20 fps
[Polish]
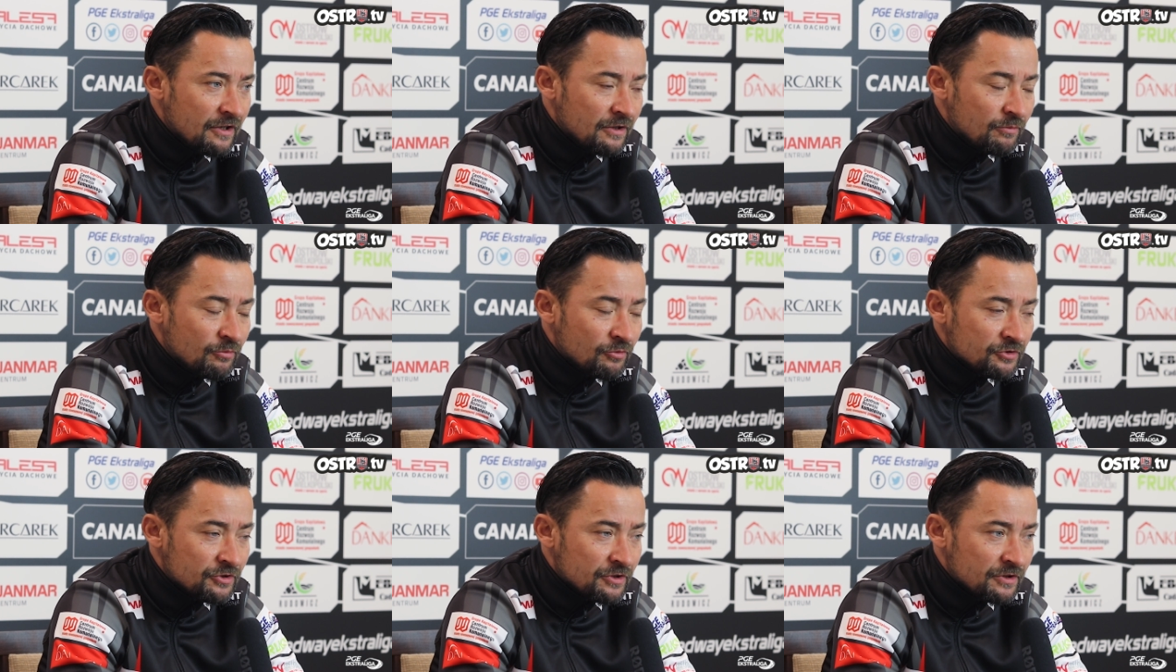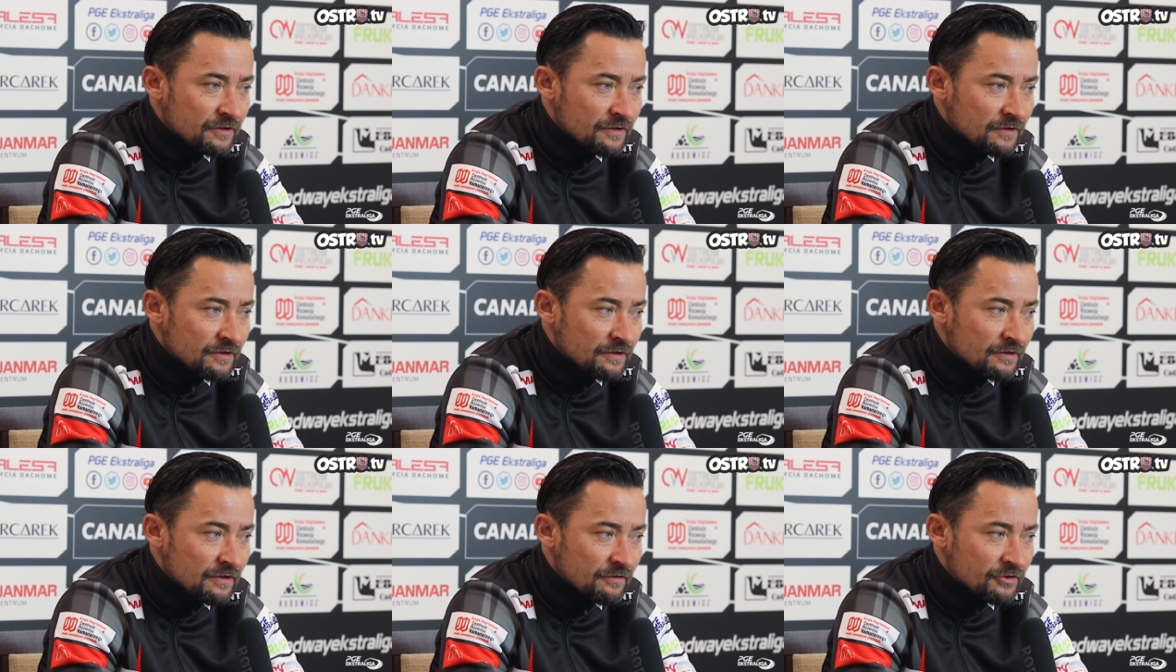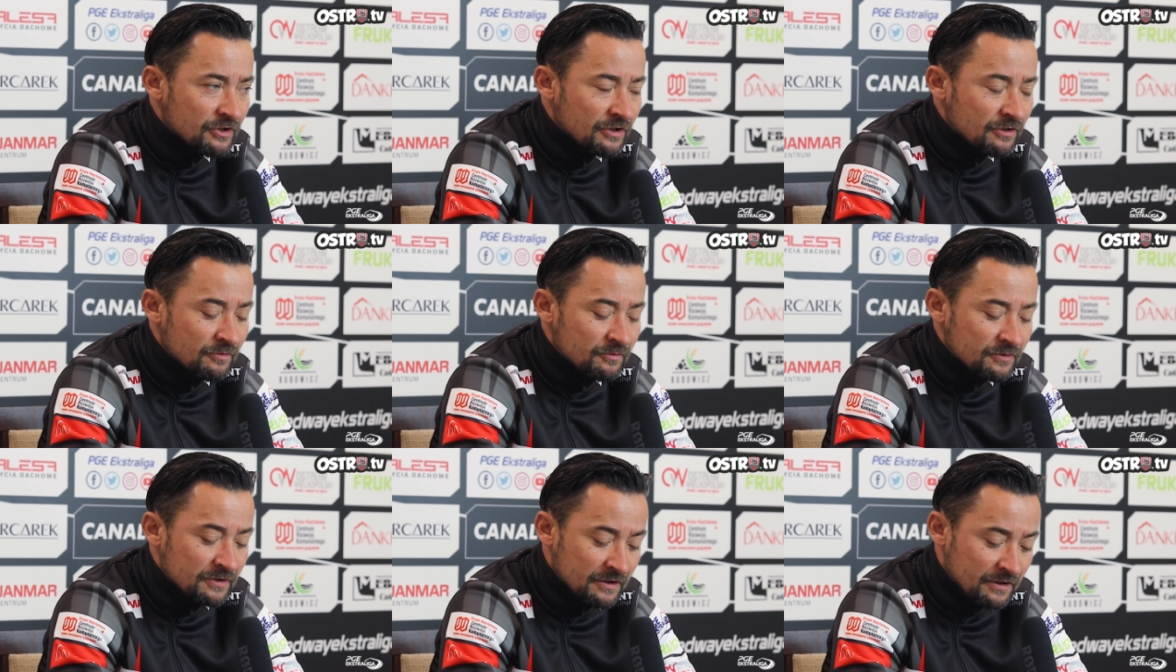i później za
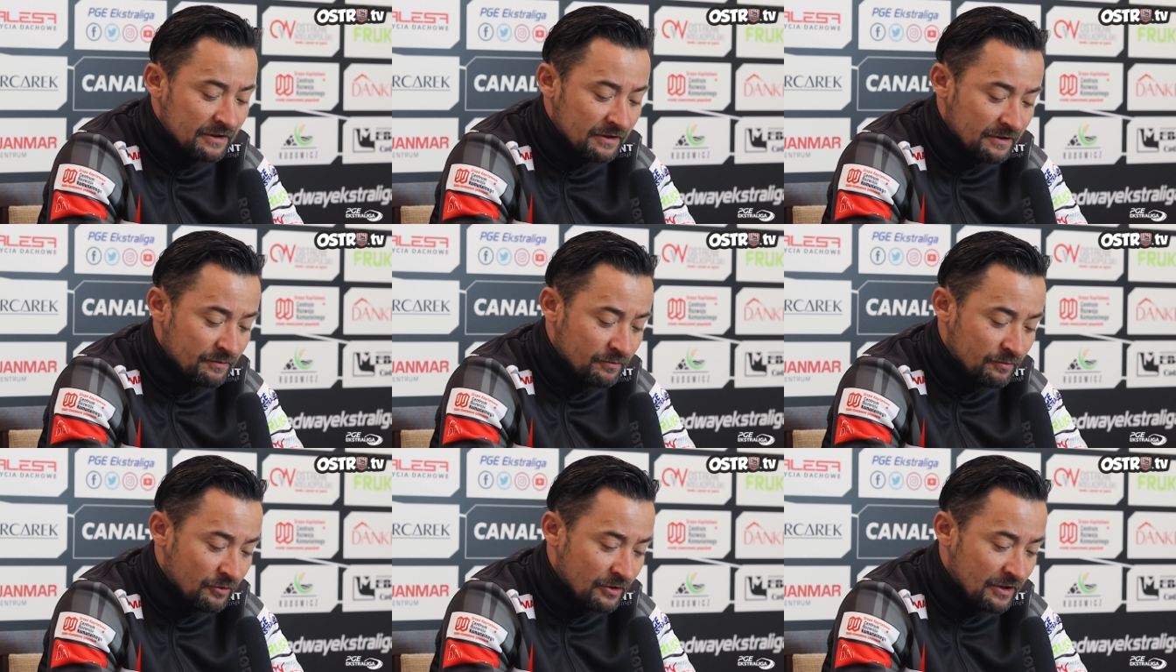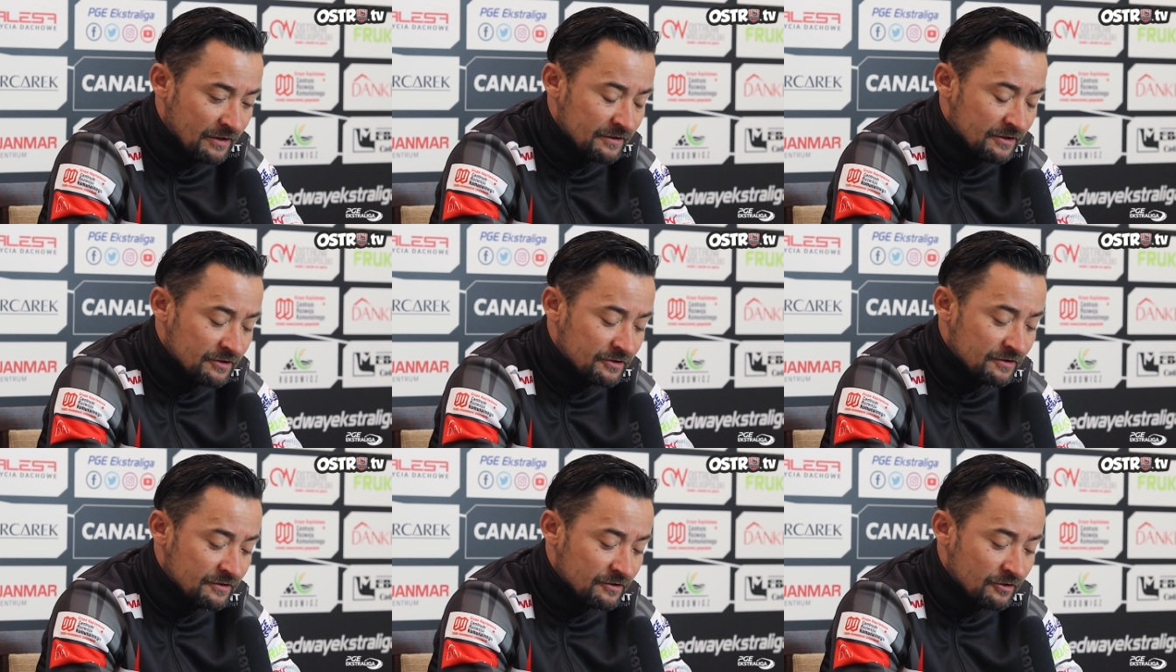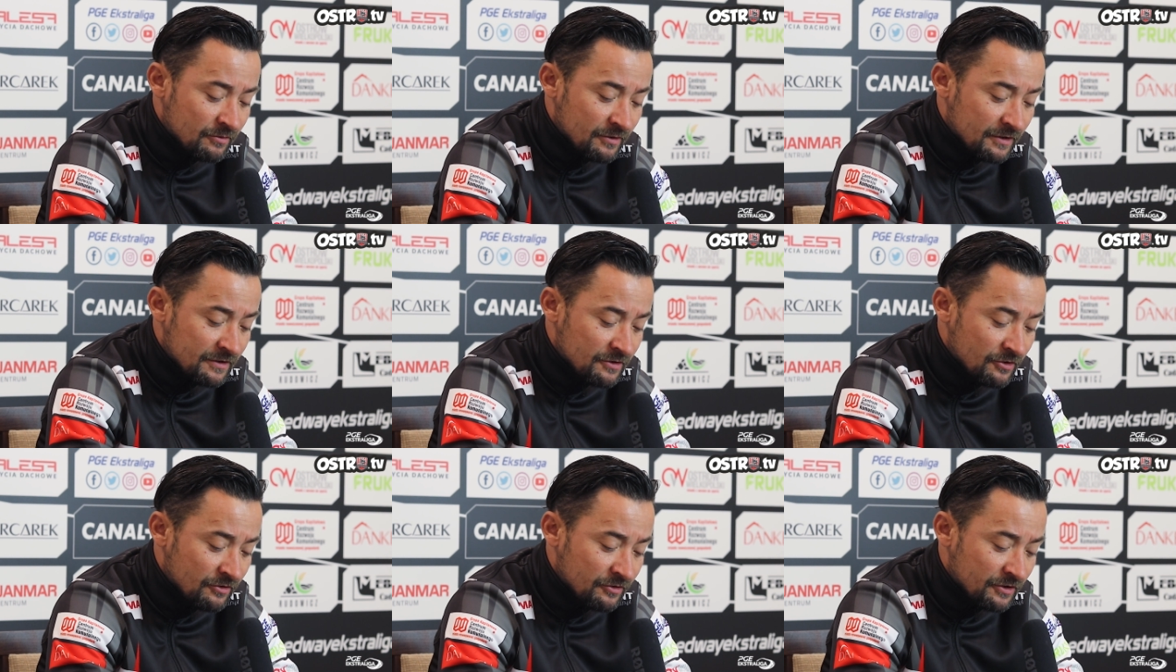wszelką cenę pokazać się z
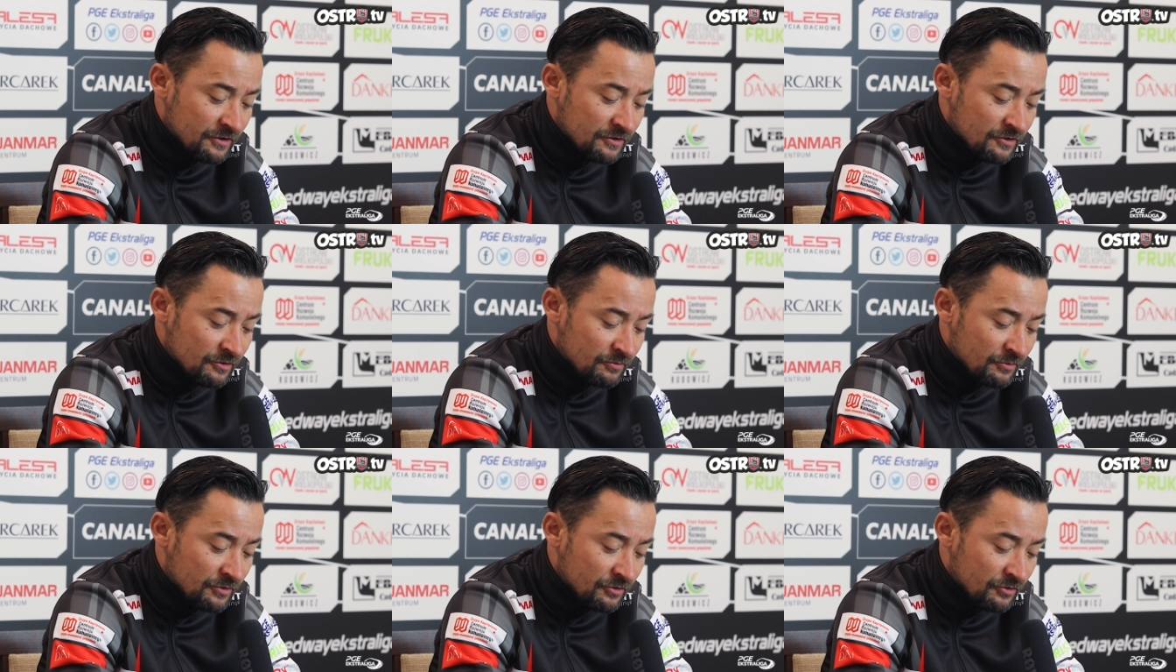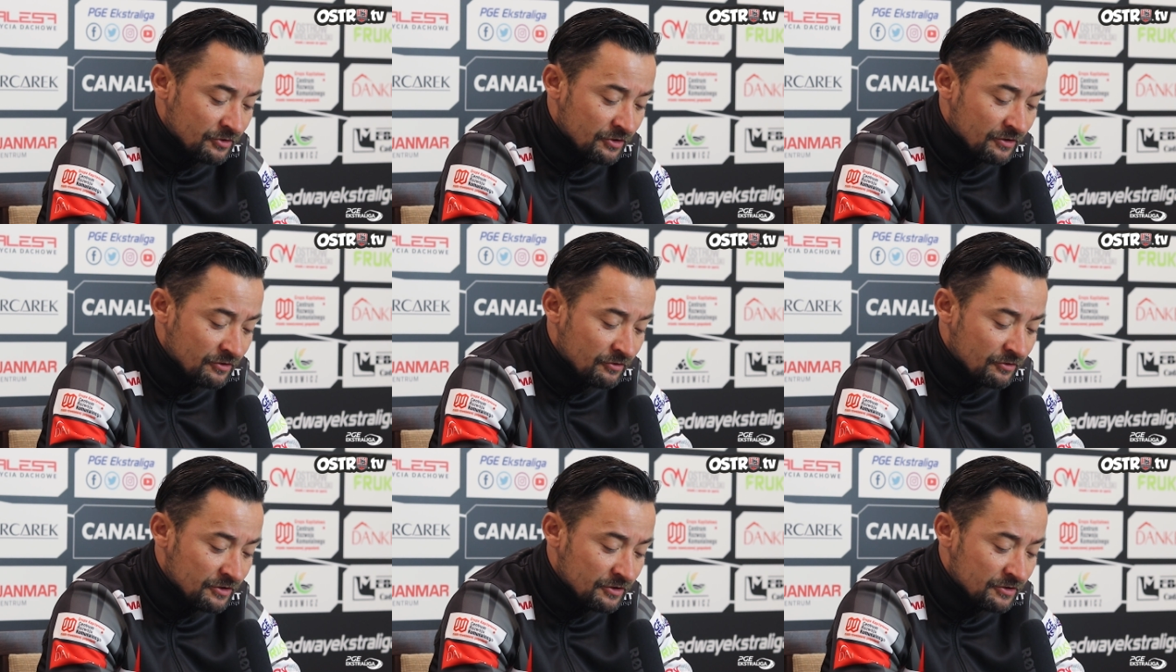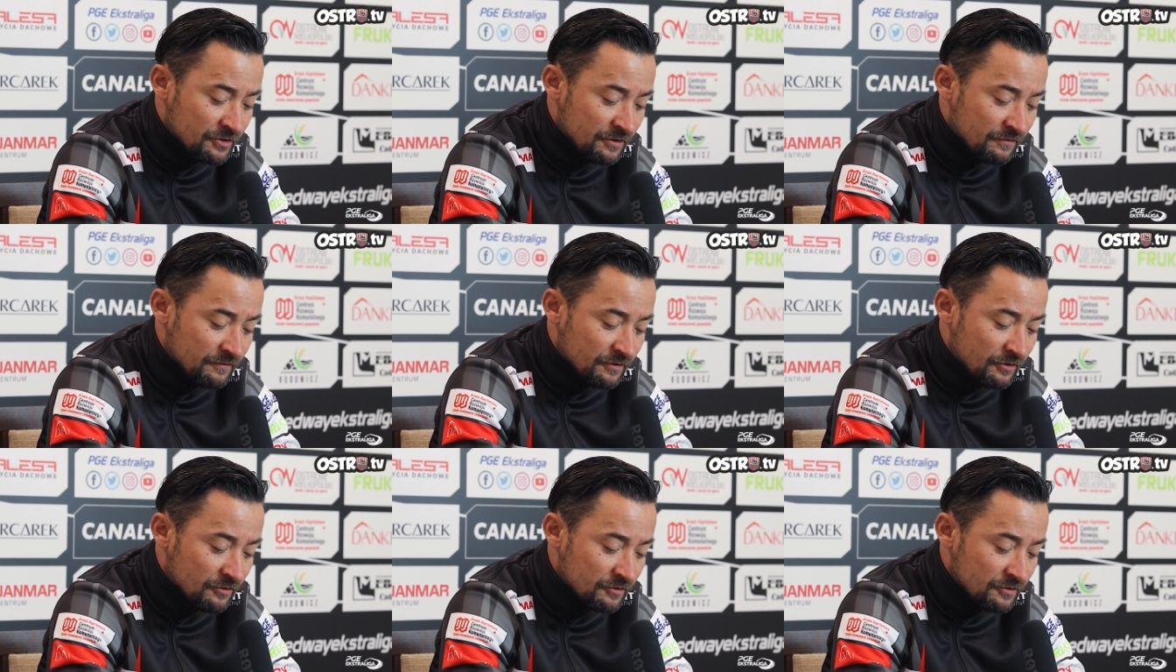dobrej strony chcą mi to
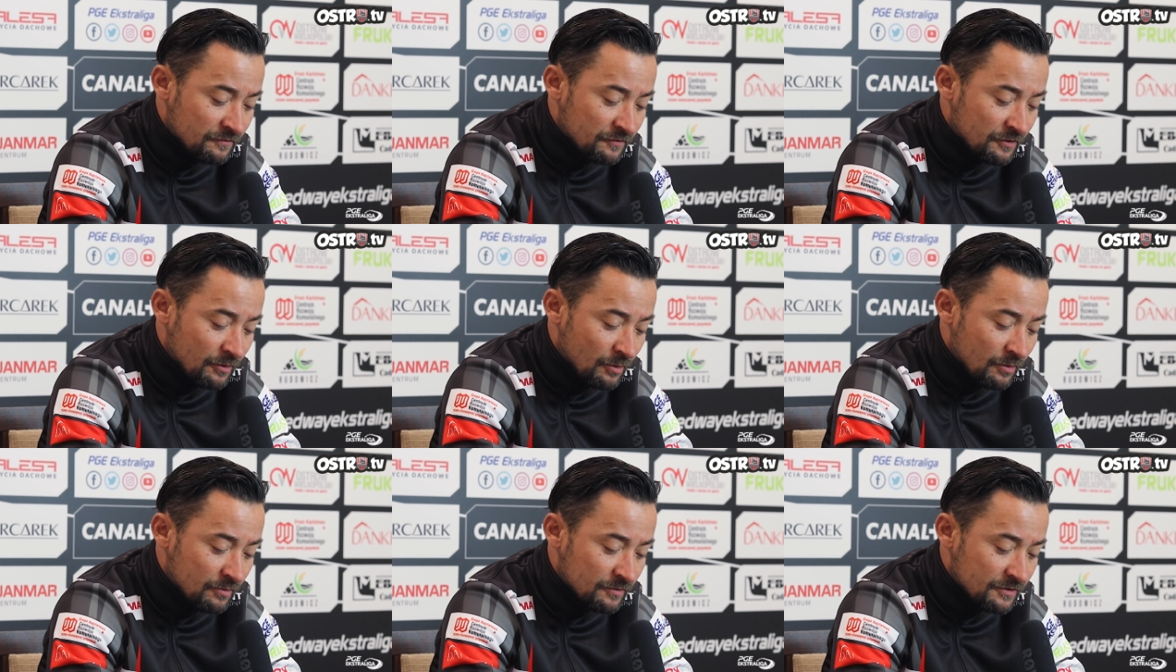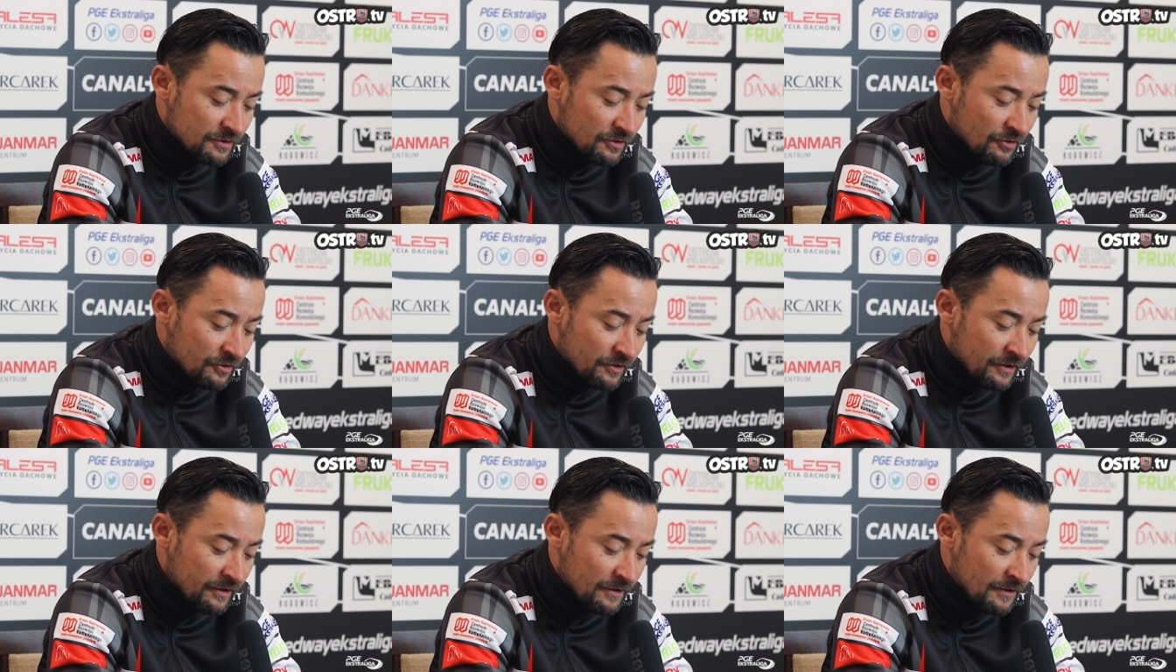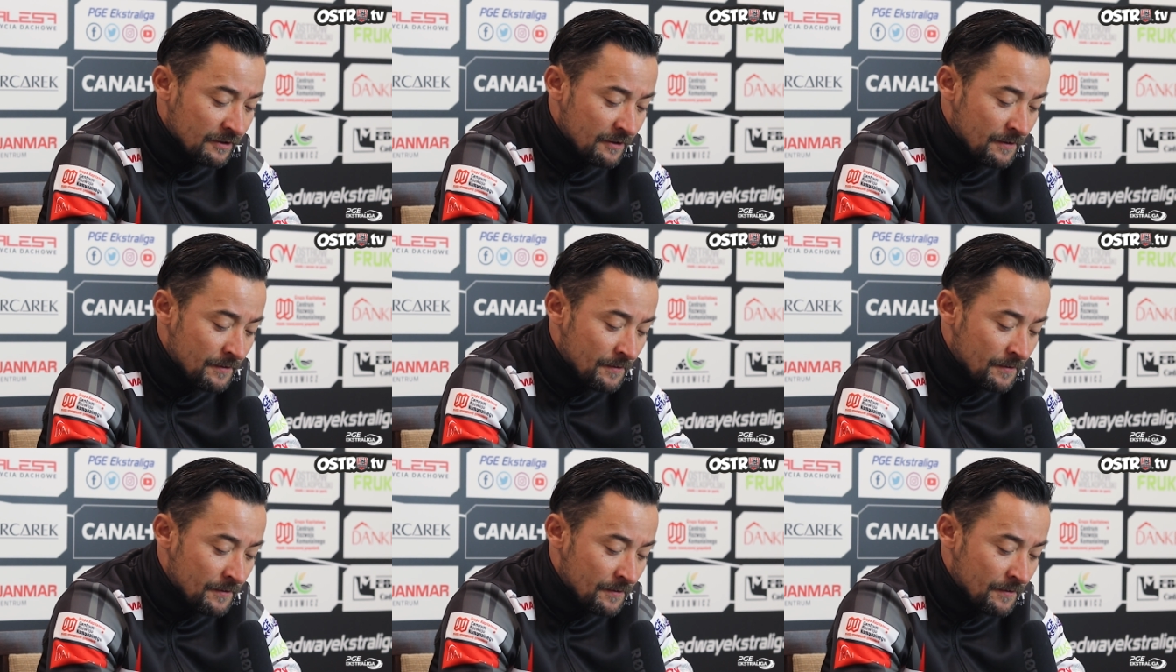niekoniecznie wychodzi w dobrą stronę.